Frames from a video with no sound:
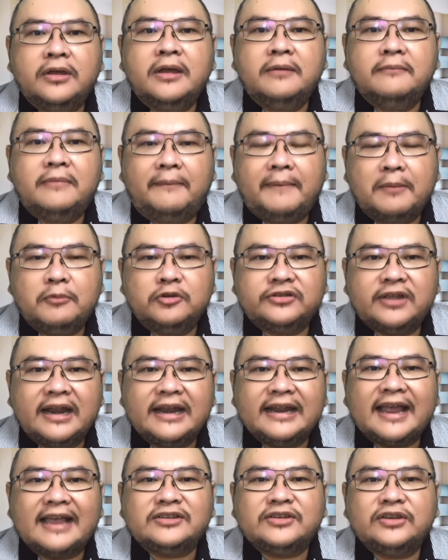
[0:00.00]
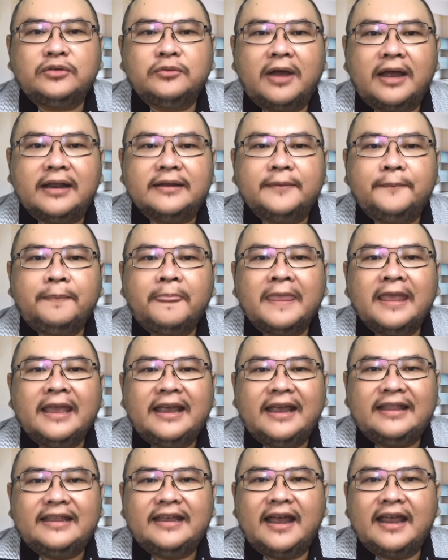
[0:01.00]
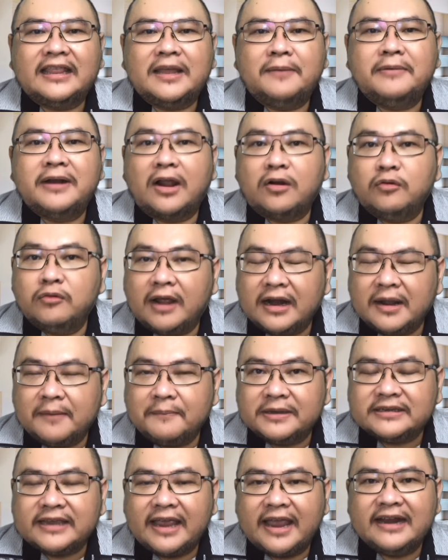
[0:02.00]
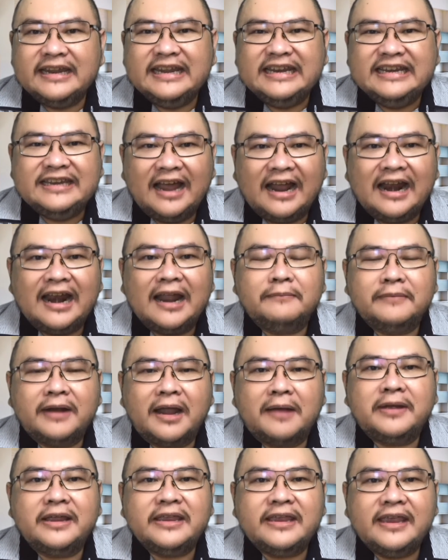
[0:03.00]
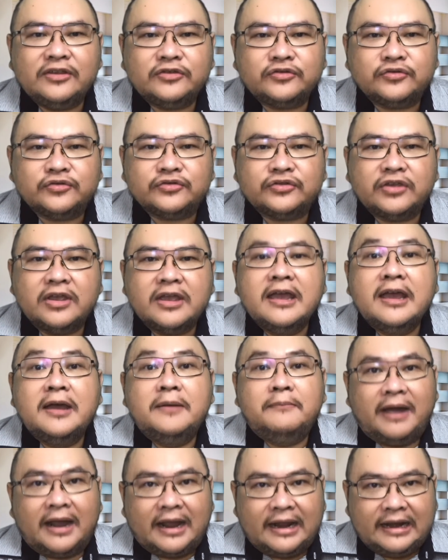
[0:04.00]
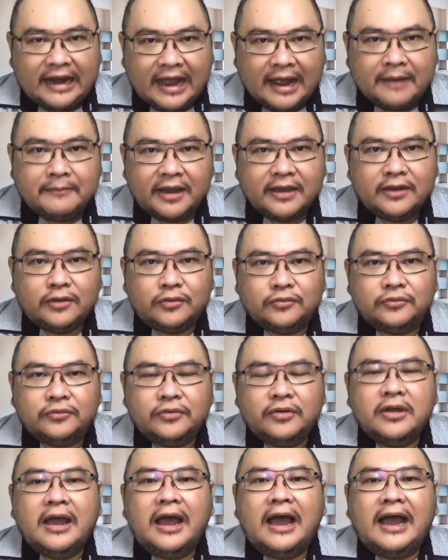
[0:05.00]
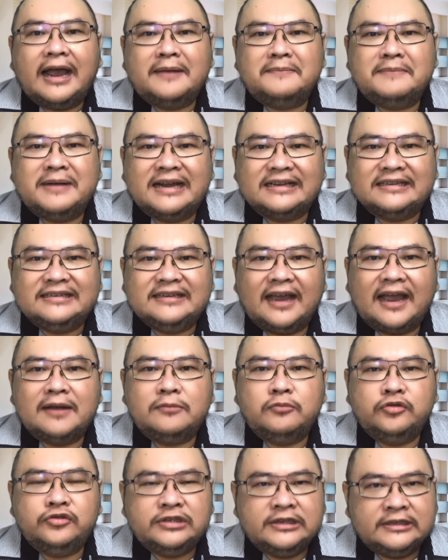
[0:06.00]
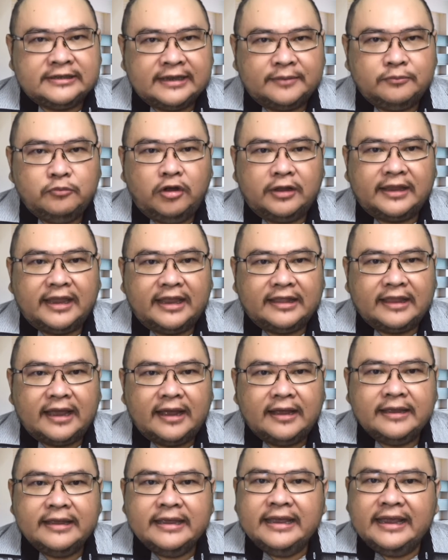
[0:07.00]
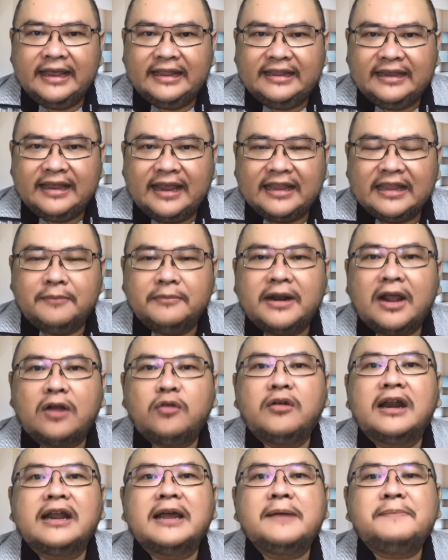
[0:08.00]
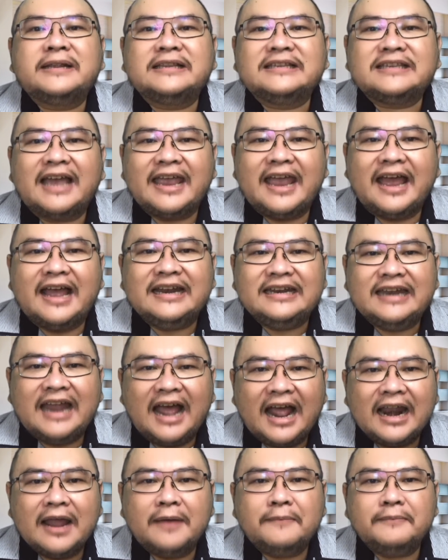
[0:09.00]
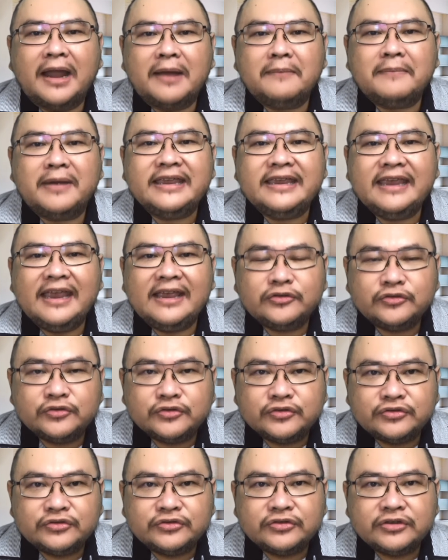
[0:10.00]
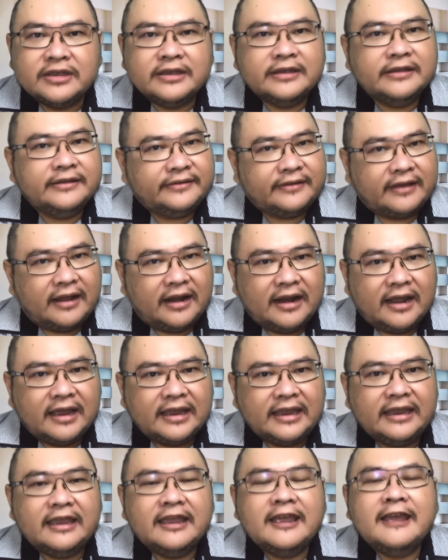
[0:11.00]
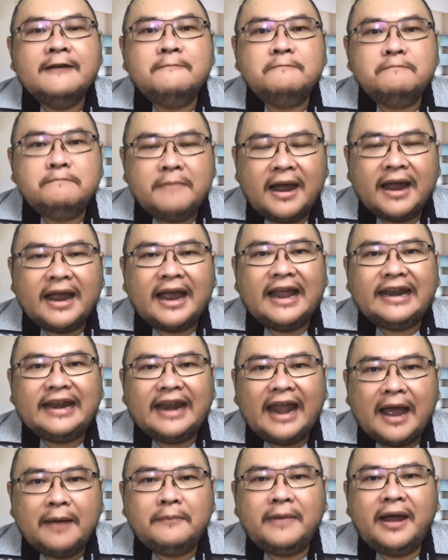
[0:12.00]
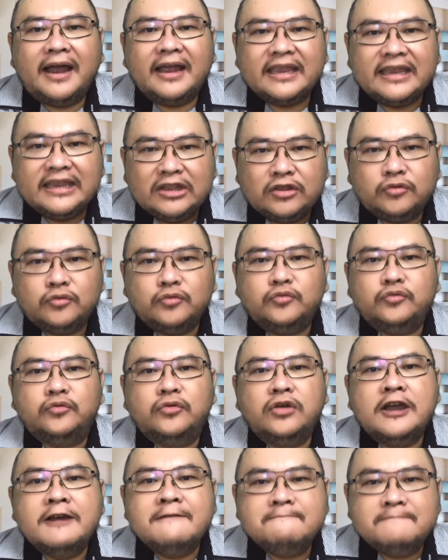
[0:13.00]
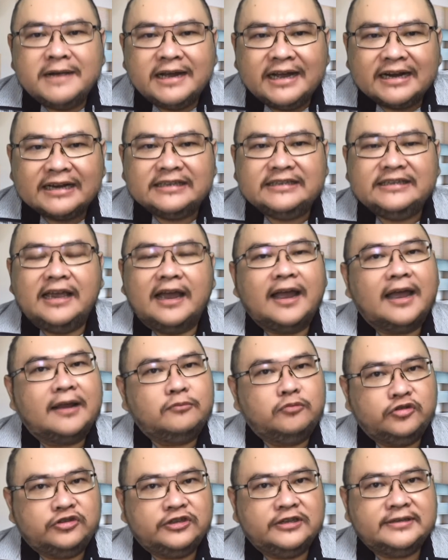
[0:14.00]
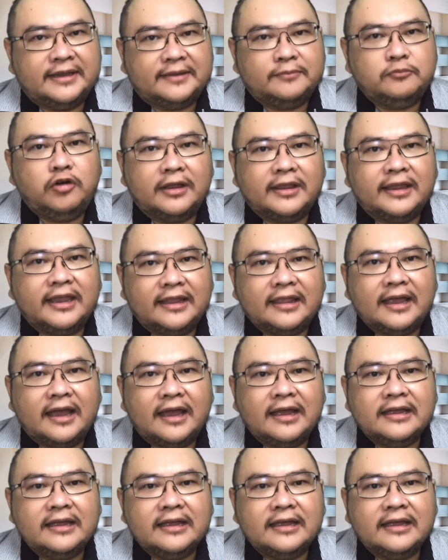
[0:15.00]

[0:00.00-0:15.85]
Bapak Ibu saudara dikasih Tuhan, ketika kita menaruhkan kepercayaan di dalam nama Yesus, maka nama itu akan mengerjakan mukjizat buat kita. Ketika kita menaruhkan kepercayaan dalam nama Yesus, sekali lagi, maka nama itu mengerjakan mukjizat buat kita.